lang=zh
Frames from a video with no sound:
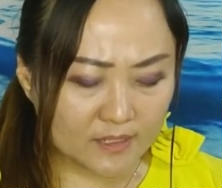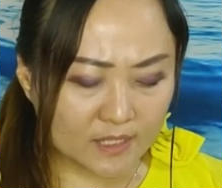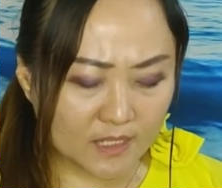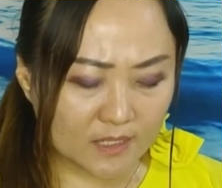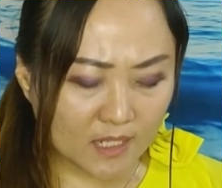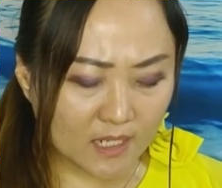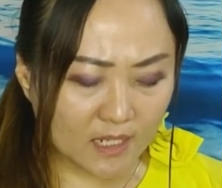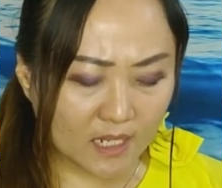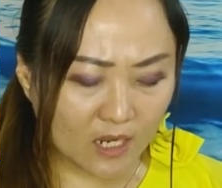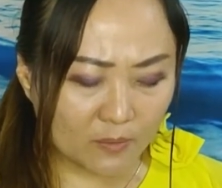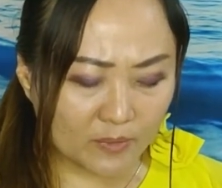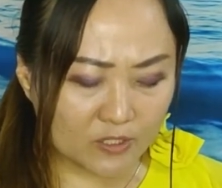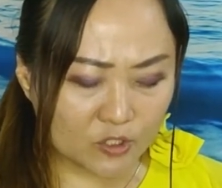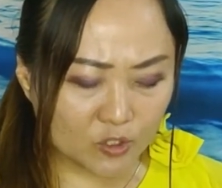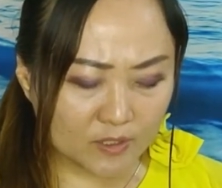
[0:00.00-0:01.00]
谢谢你给
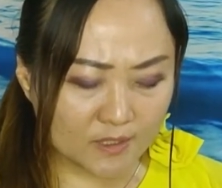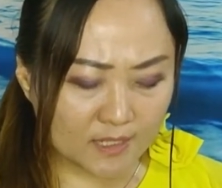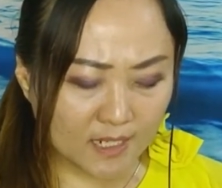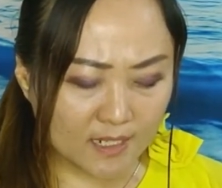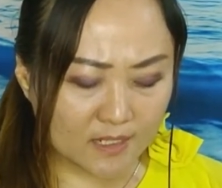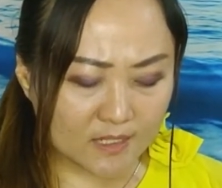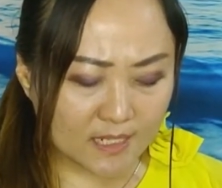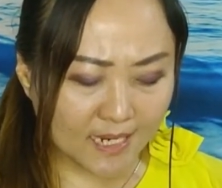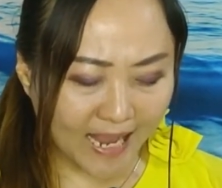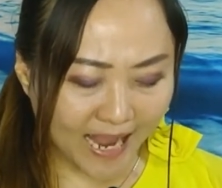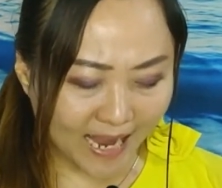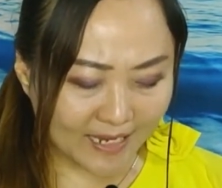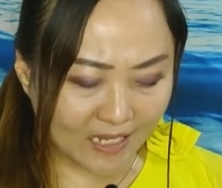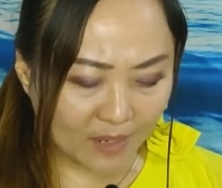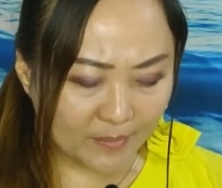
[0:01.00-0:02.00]
我们纯洁的心，
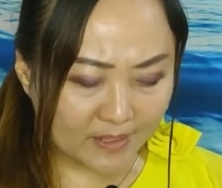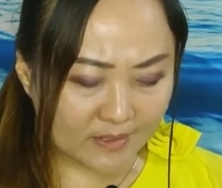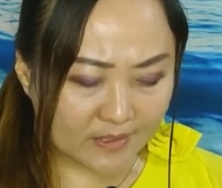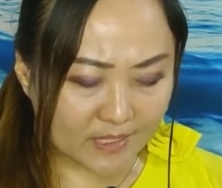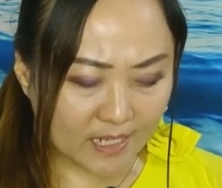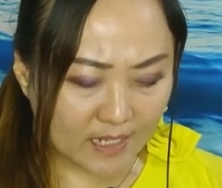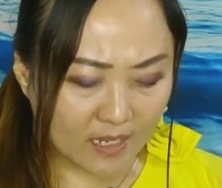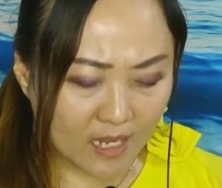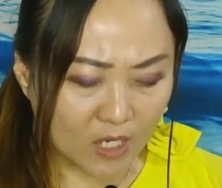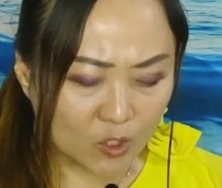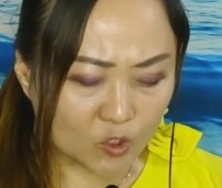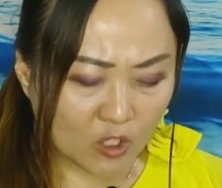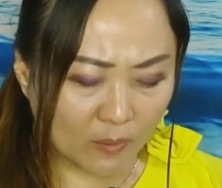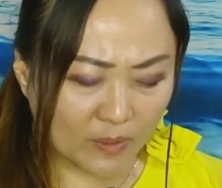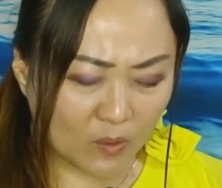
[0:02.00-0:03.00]
爱他们的心，
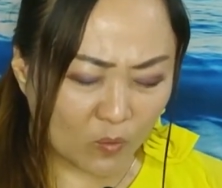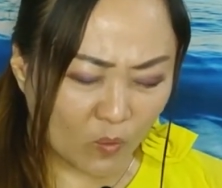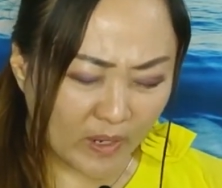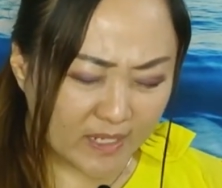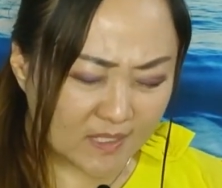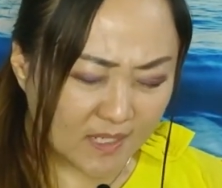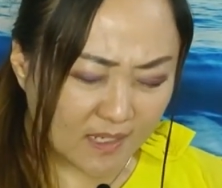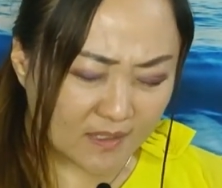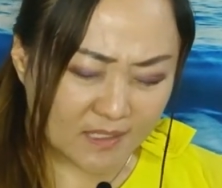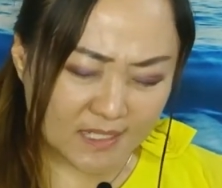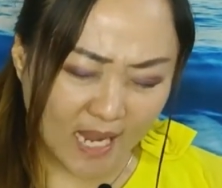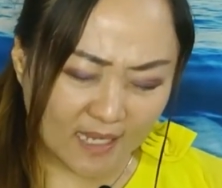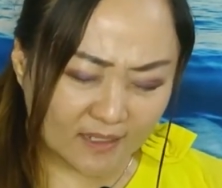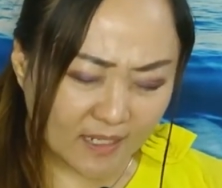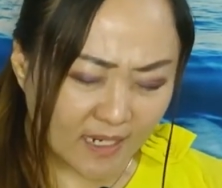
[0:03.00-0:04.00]
以我们为这
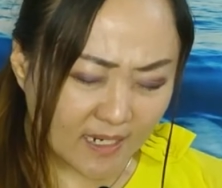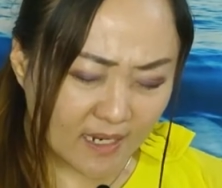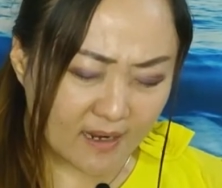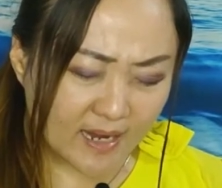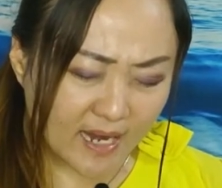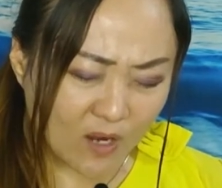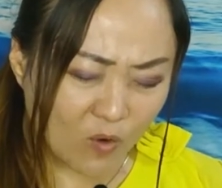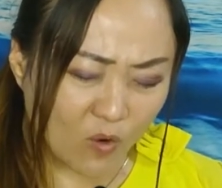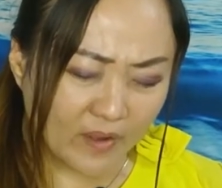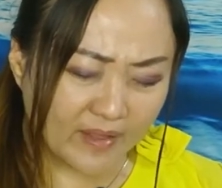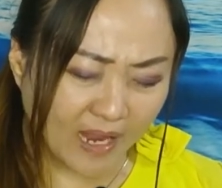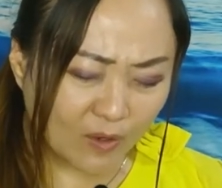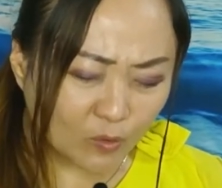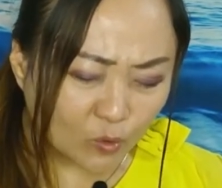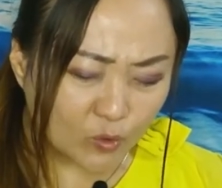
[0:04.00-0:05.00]
这样的一个灵
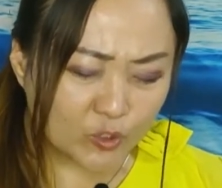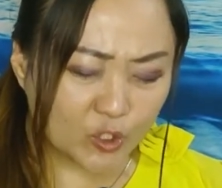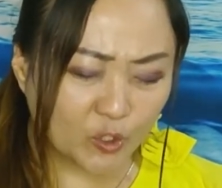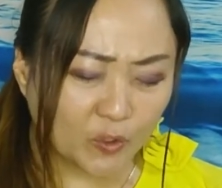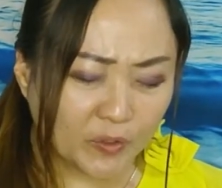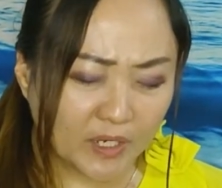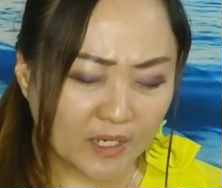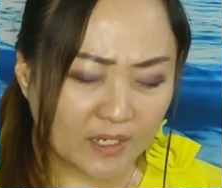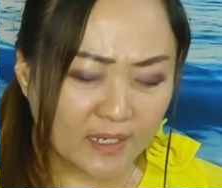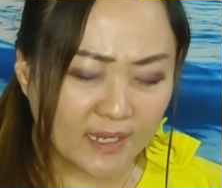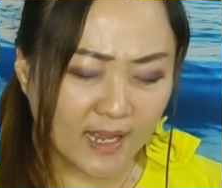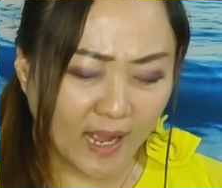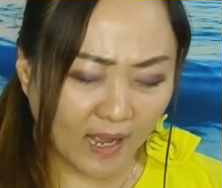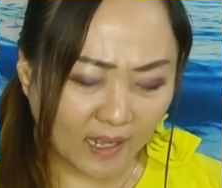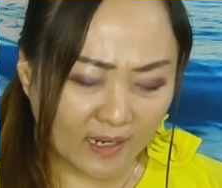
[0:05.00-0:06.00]
魂来呼求你，
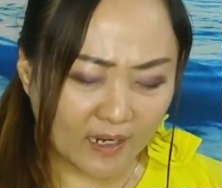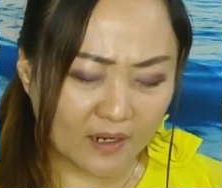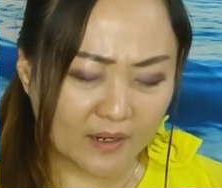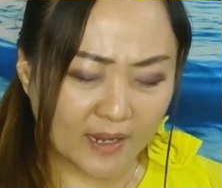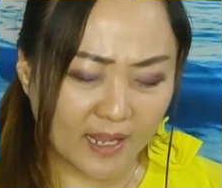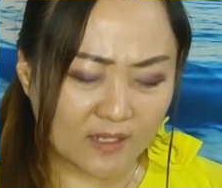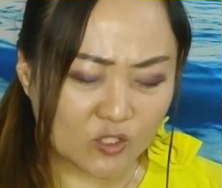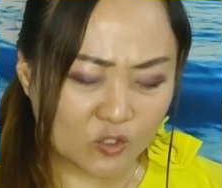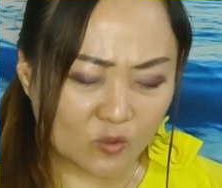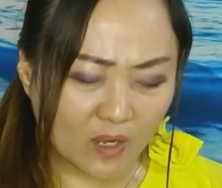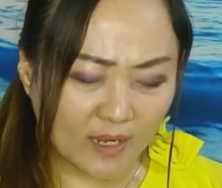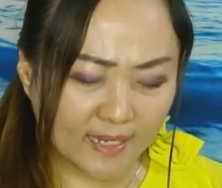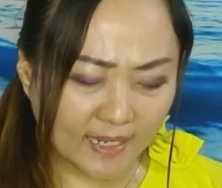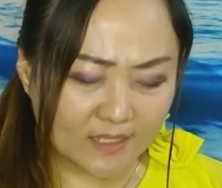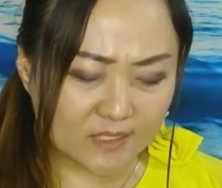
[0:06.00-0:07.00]
哈利路亚，主
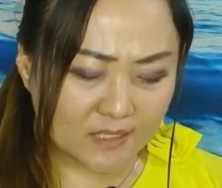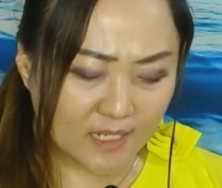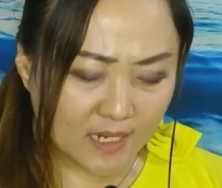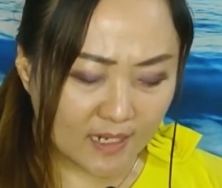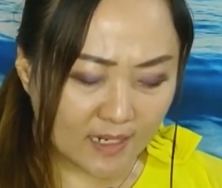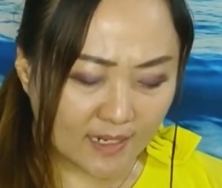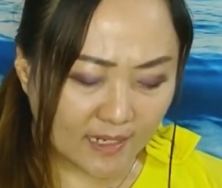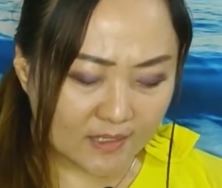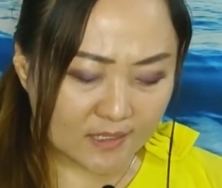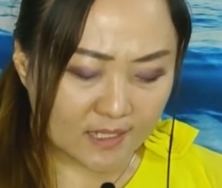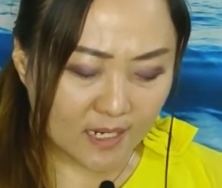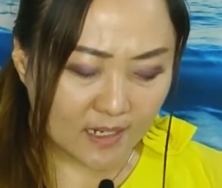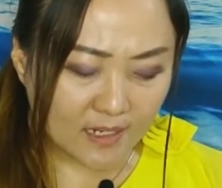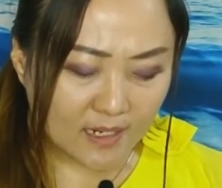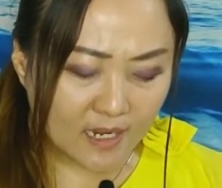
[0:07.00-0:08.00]
啊，感谢你，感
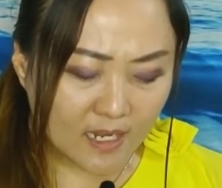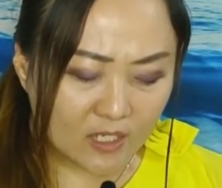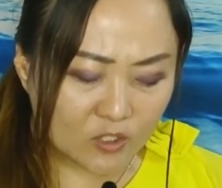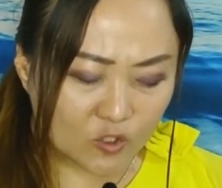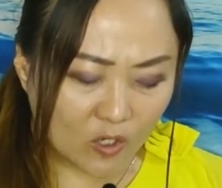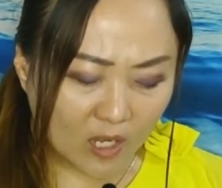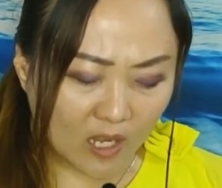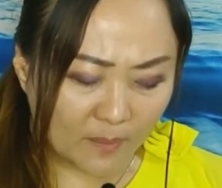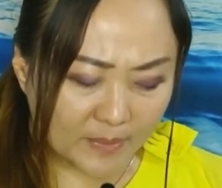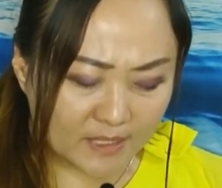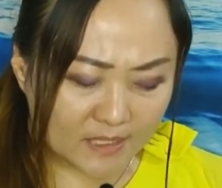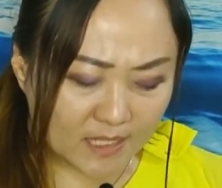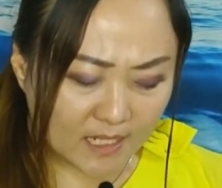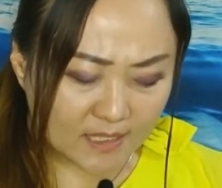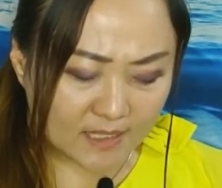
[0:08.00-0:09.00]
谢你，主啊，我
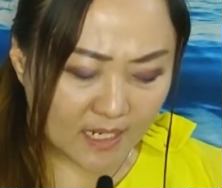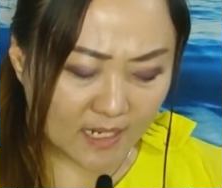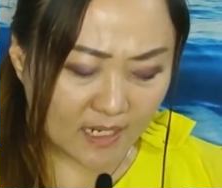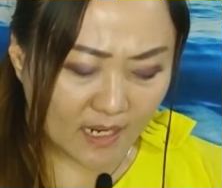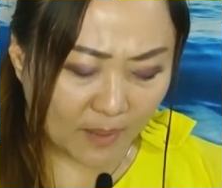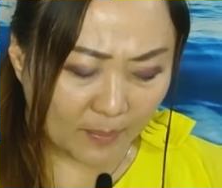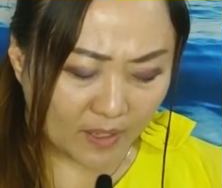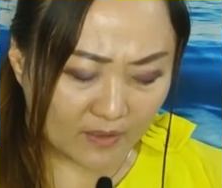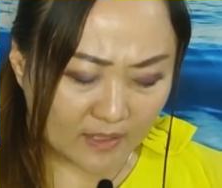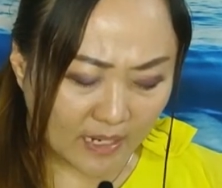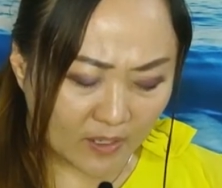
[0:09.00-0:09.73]
们谢谢你，好不好？